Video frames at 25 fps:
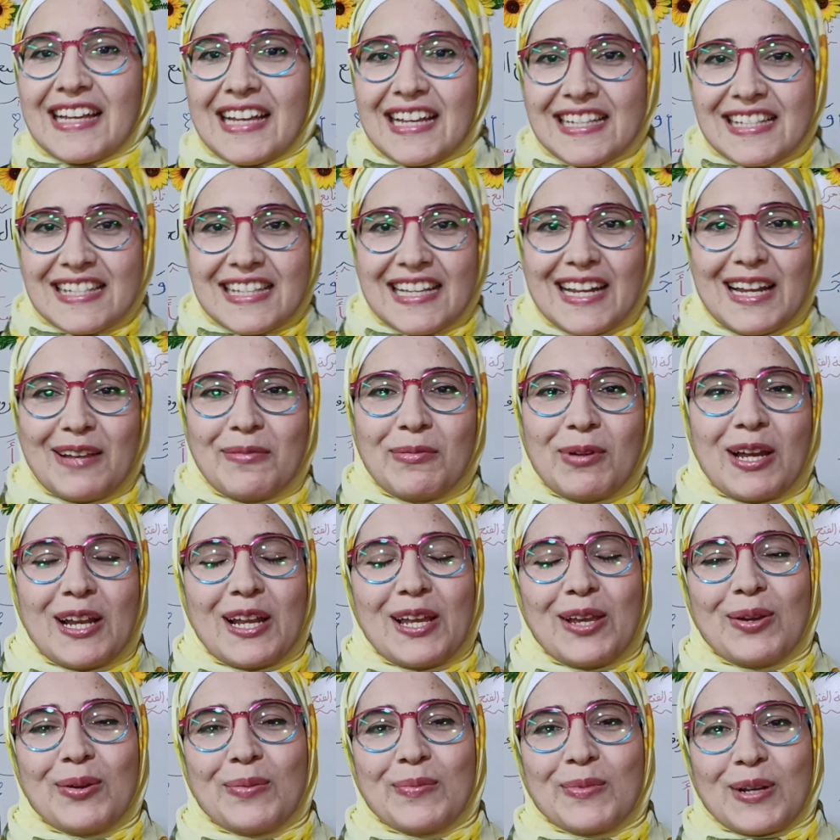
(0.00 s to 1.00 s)
السلام
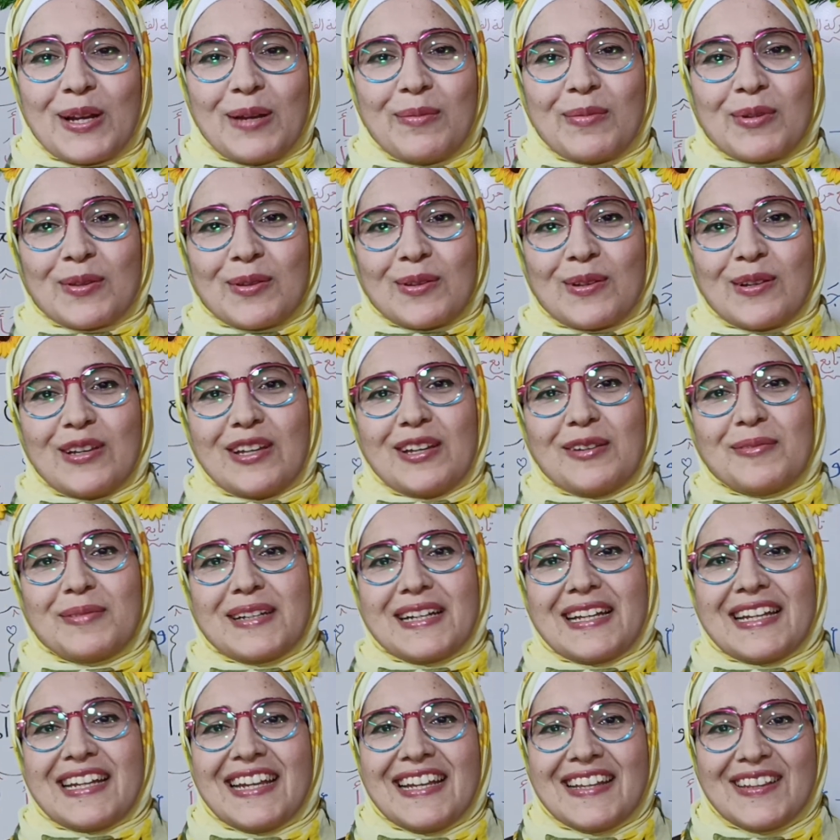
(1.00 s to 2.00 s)
عليكم ورحمة الله
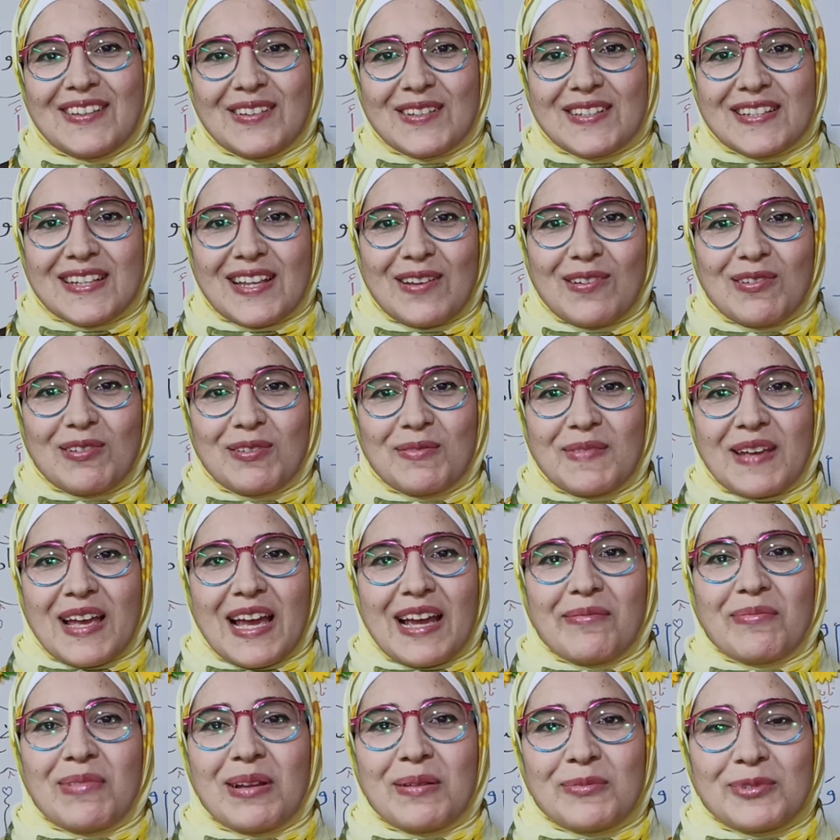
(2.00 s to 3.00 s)
وبركاته ازيكم
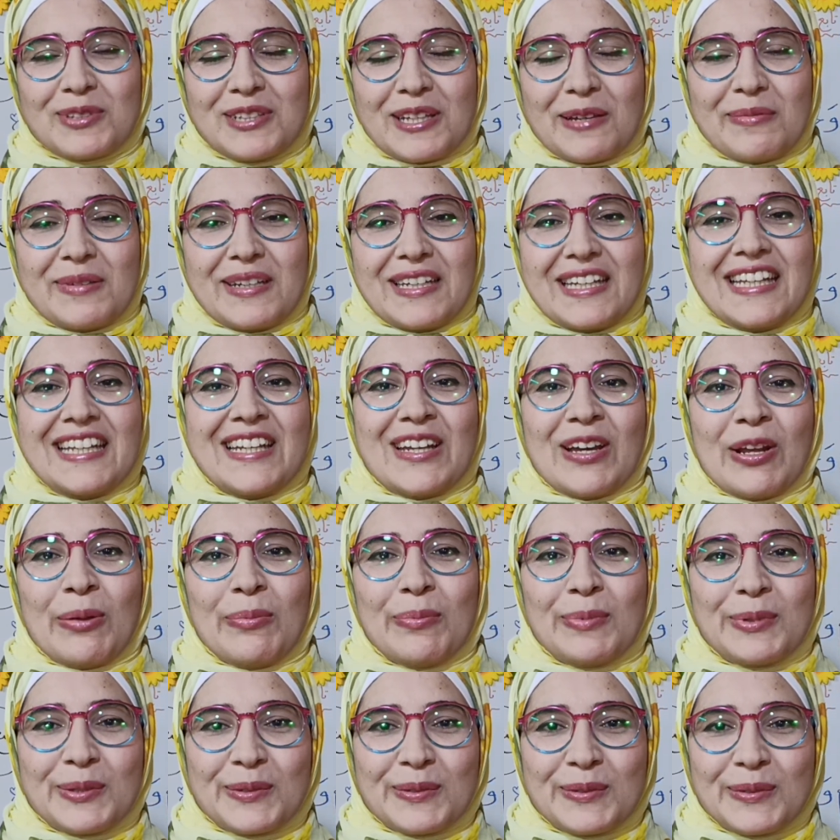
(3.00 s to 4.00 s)
يا أجمل متابعين يا
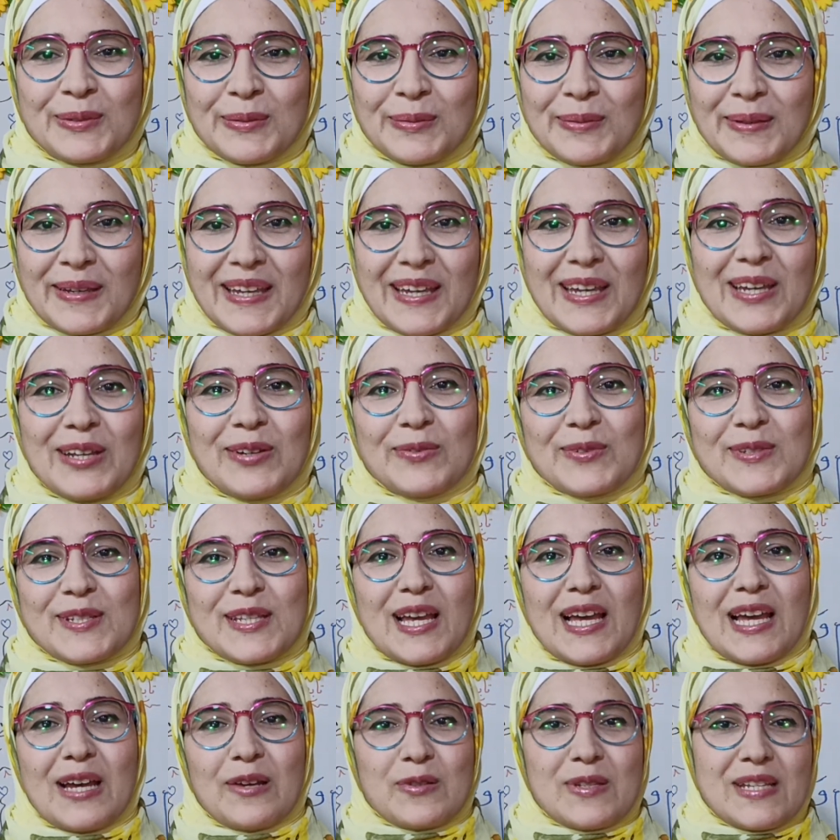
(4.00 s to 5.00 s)
رب تكونوا بخير
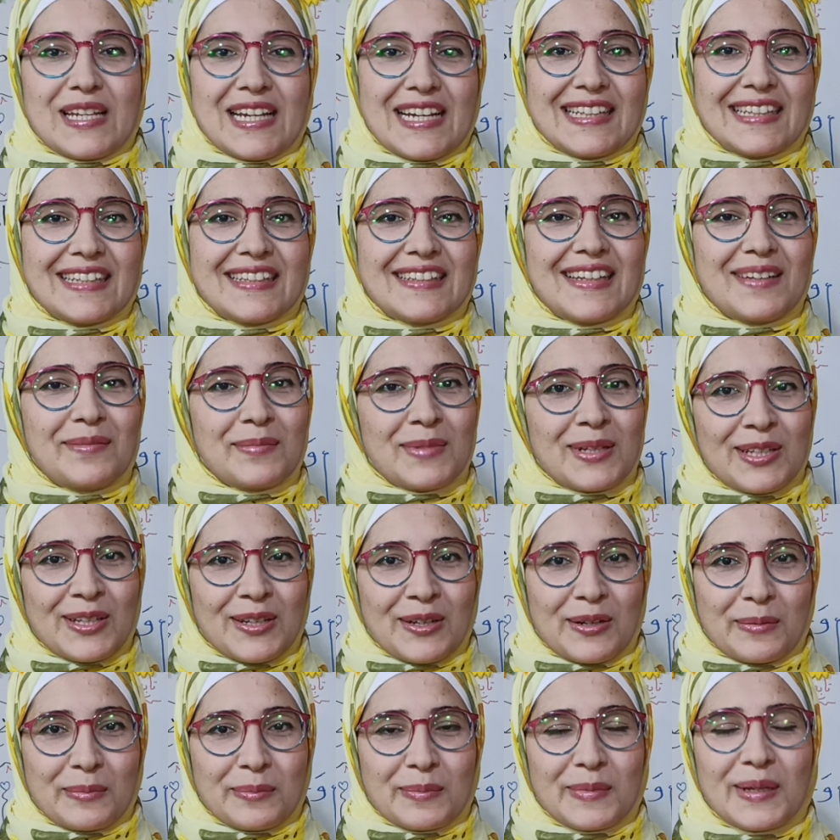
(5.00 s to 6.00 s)
وصحة وسعادة دايما
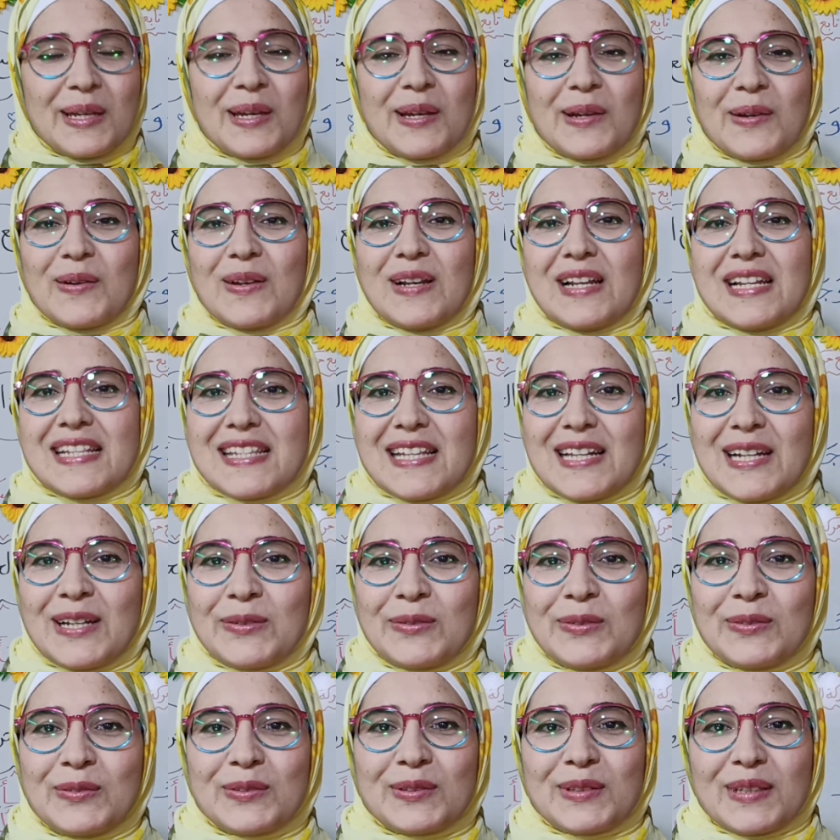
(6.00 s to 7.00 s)
يا رب كل
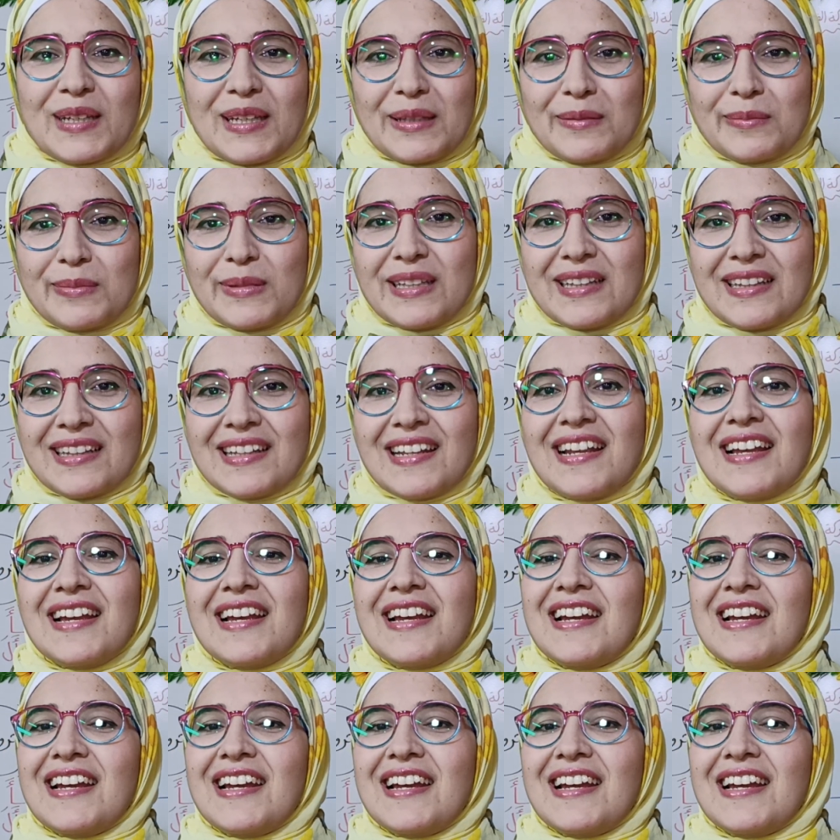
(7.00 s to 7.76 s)
سنة وانتم طيبين